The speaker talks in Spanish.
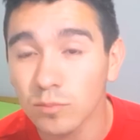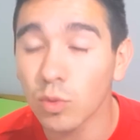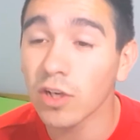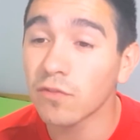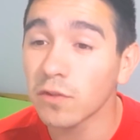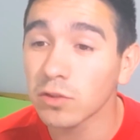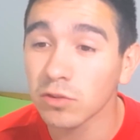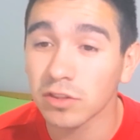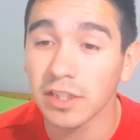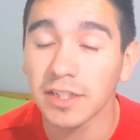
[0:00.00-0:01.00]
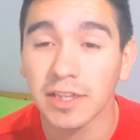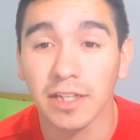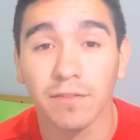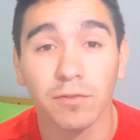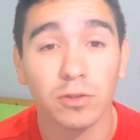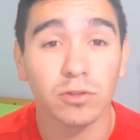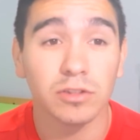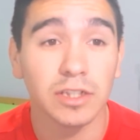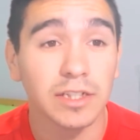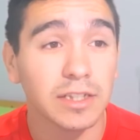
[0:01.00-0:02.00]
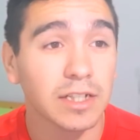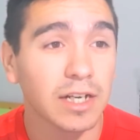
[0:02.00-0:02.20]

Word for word: Bueno, foto triste. Foto triste